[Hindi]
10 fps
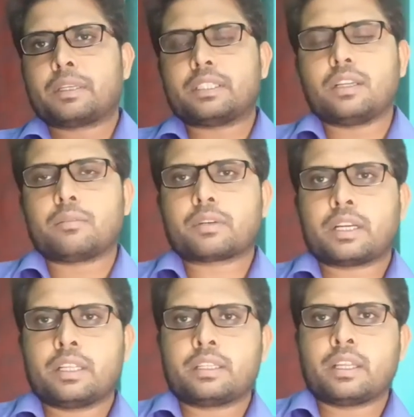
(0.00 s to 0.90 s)
मशीन हम
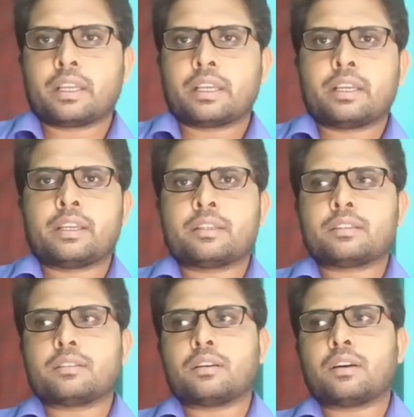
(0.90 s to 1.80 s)
ख़रीद लेंगे
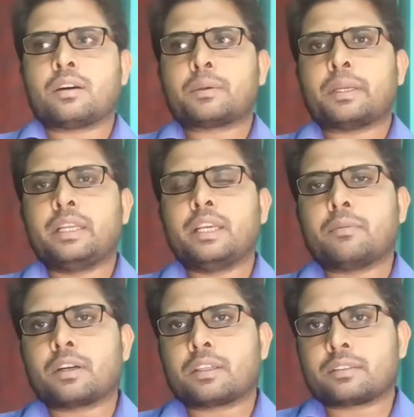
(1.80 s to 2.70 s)
और
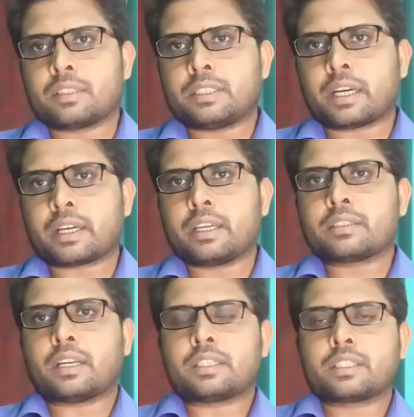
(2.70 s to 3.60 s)
इंडिया मार्ट से
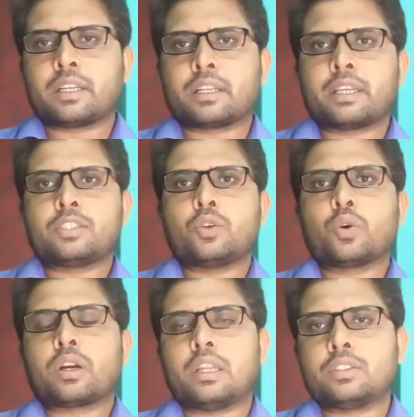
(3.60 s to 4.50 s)
जाके सर्च करके जो
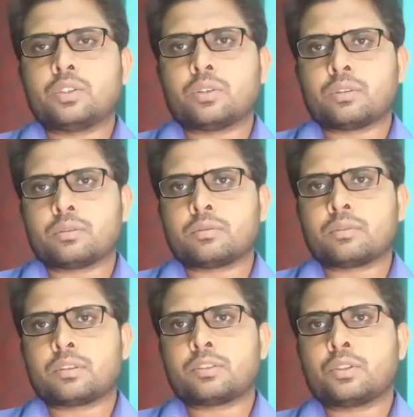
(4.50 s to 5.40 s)
लोकल जो
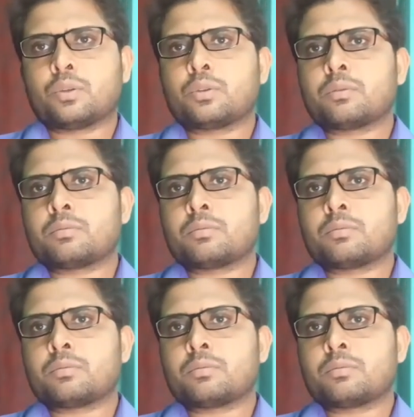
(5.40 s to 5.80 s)
जो